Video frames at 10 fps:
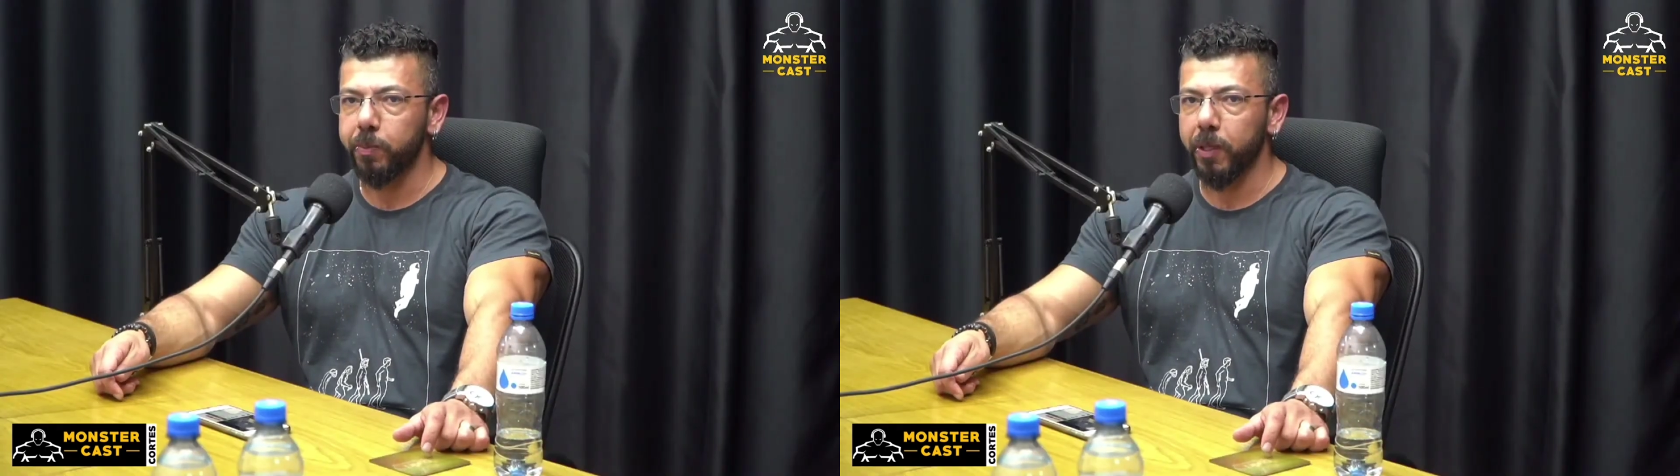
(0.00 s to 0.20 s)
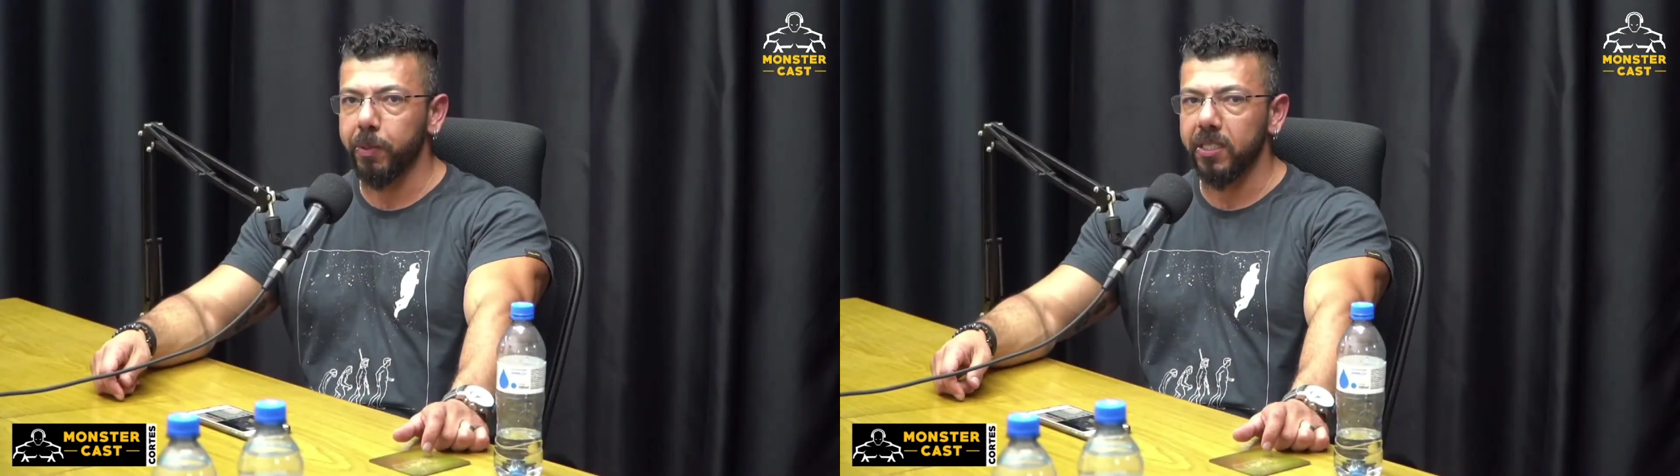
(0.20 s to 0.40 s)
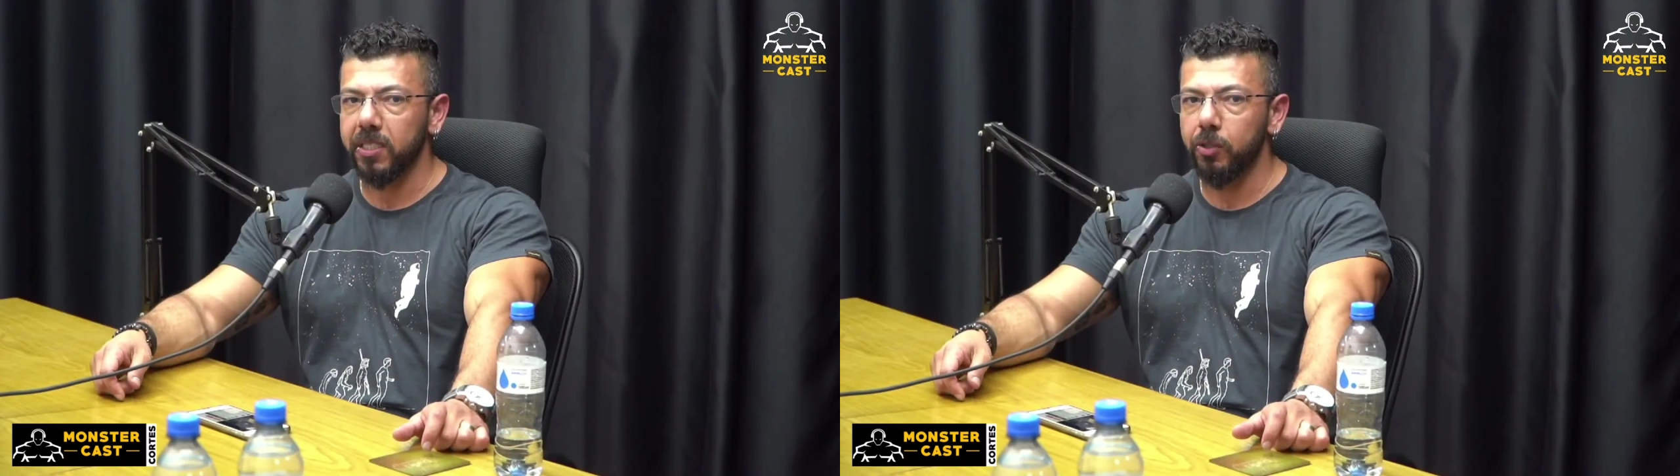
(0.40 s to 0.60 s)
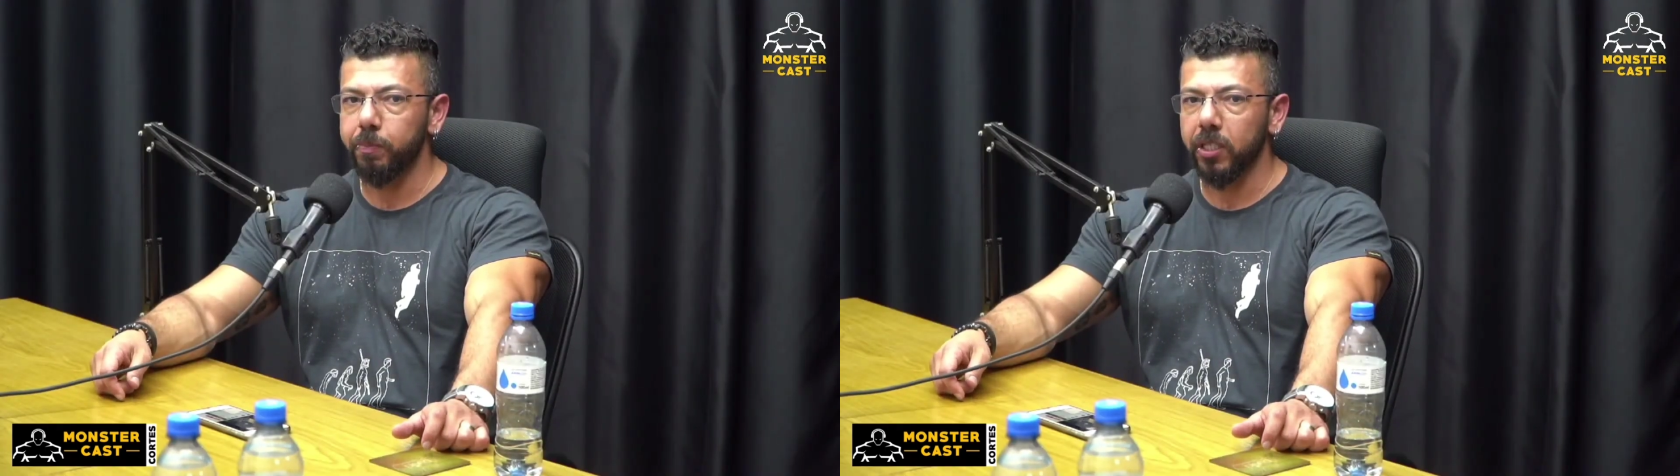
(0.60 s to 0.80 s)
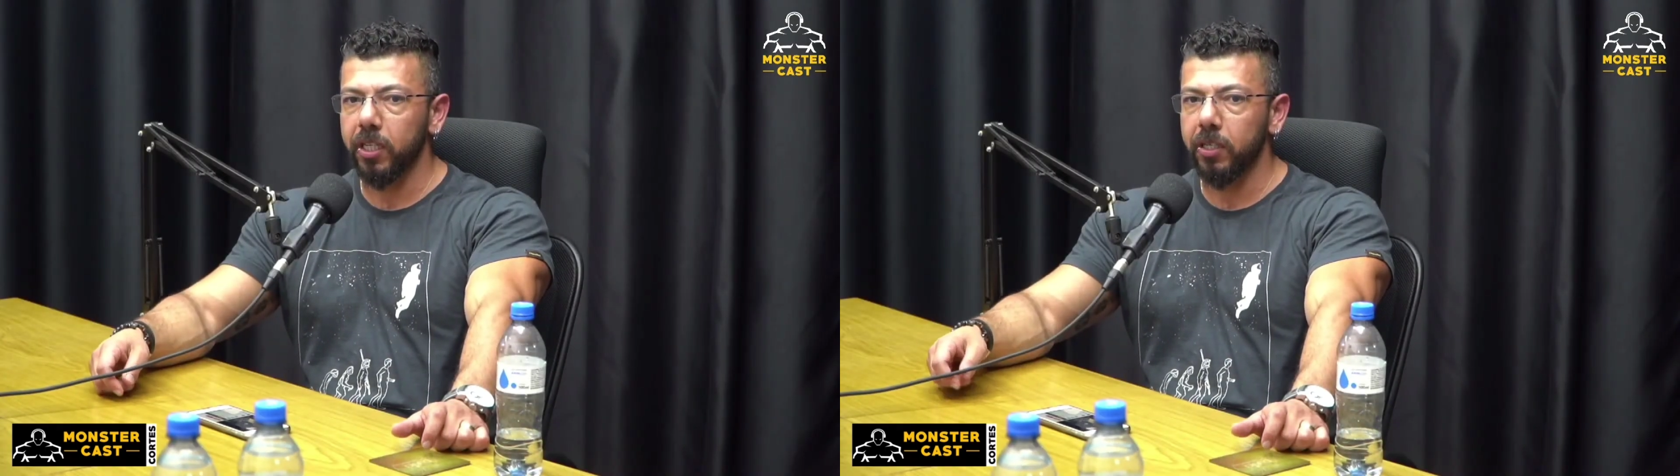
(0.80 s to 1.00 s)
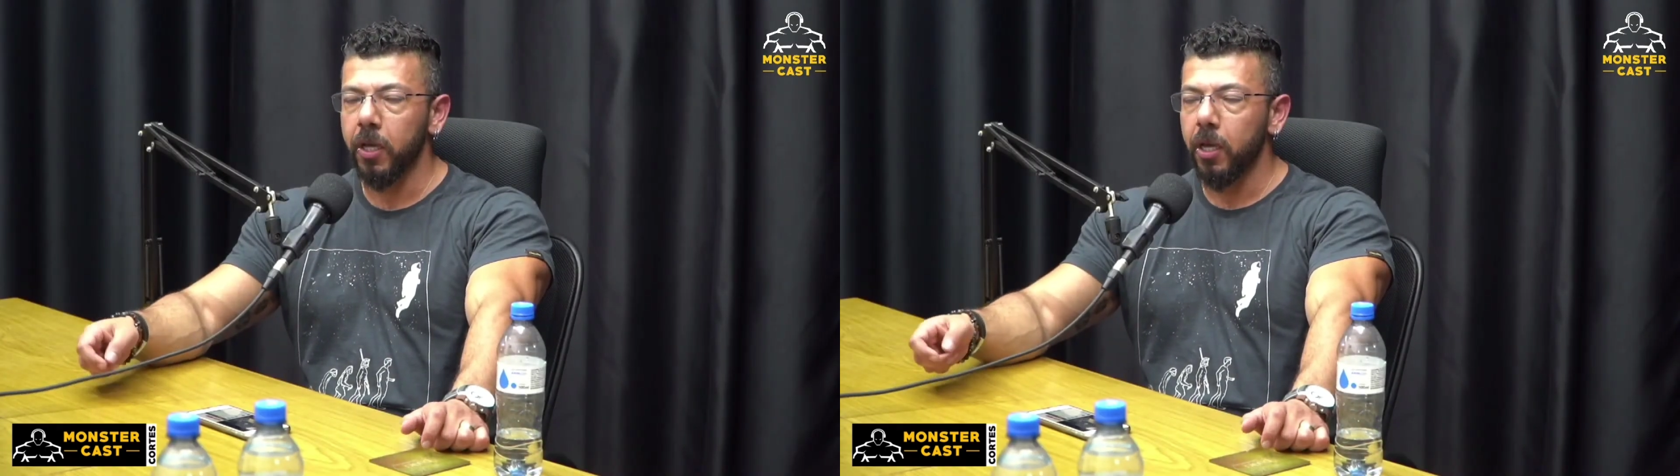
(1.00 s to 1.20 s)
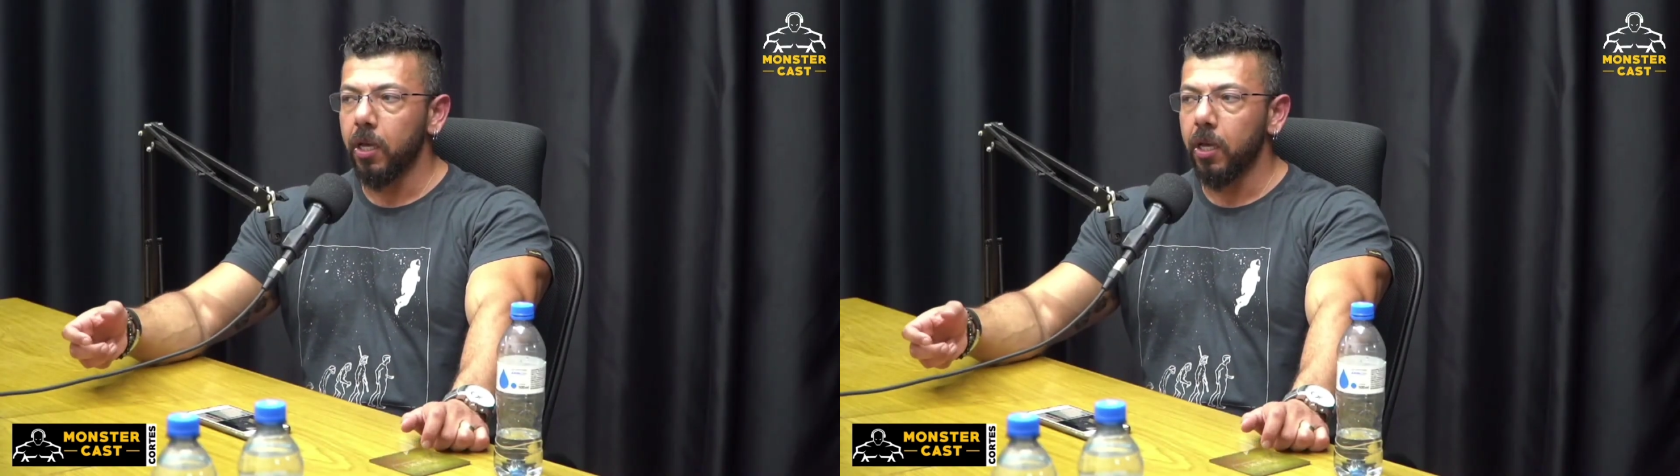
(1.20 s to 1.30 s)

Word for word: de preparação, porque